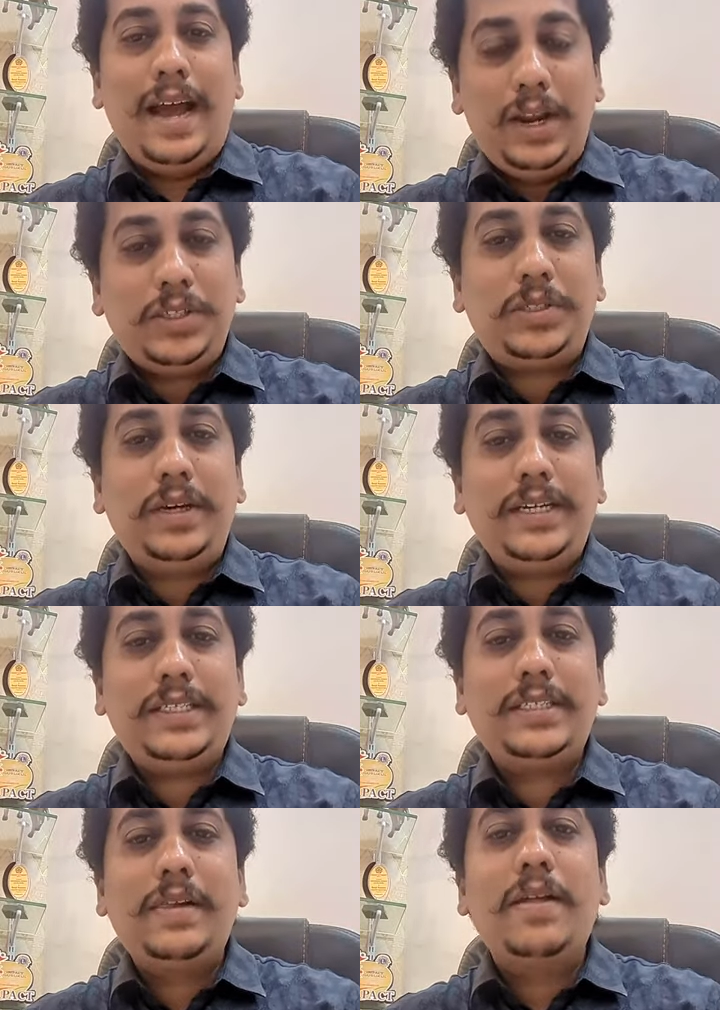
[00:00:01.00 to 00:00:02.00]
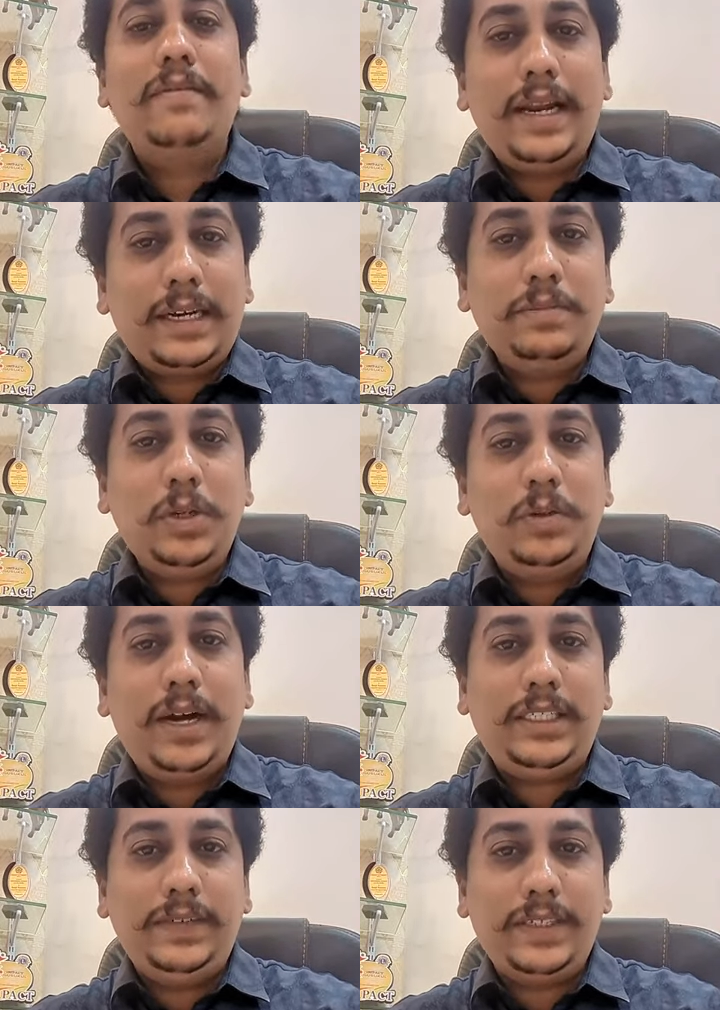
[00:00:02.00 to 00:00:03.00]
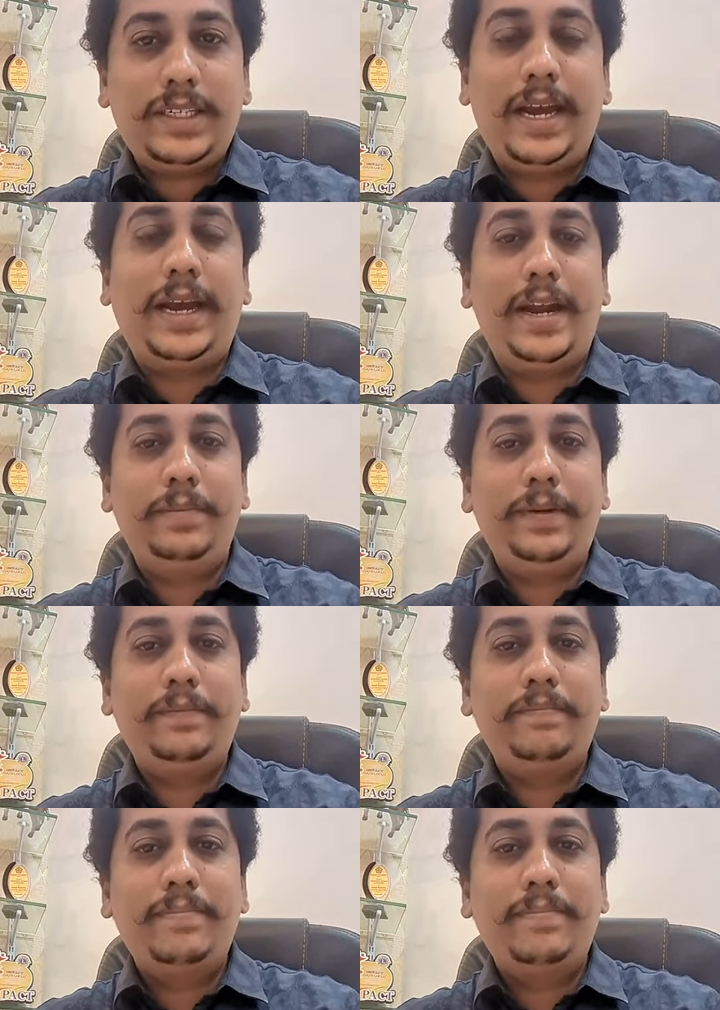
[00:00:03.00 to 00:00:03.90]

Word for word: హలో స్టూడెంట్స్ వెల్కమ్ టు అచీవర్స్ అకాడమీ